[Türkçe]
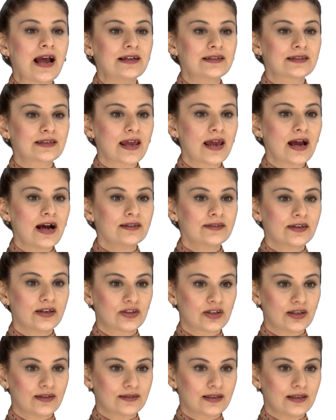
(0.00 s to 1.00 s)
seyahat
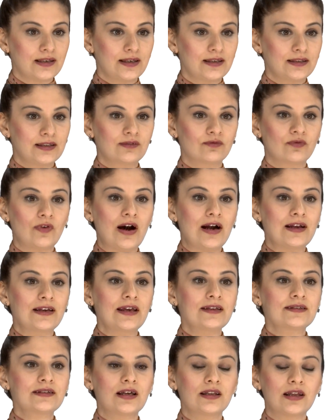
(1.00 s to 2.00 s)
acentelerinin
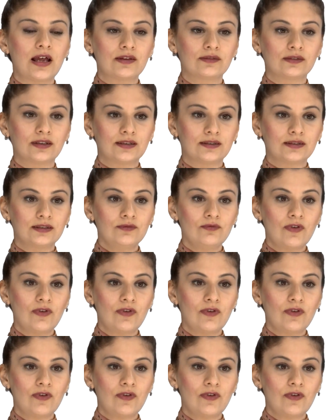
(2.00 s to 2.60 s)
faaliyet alanlarını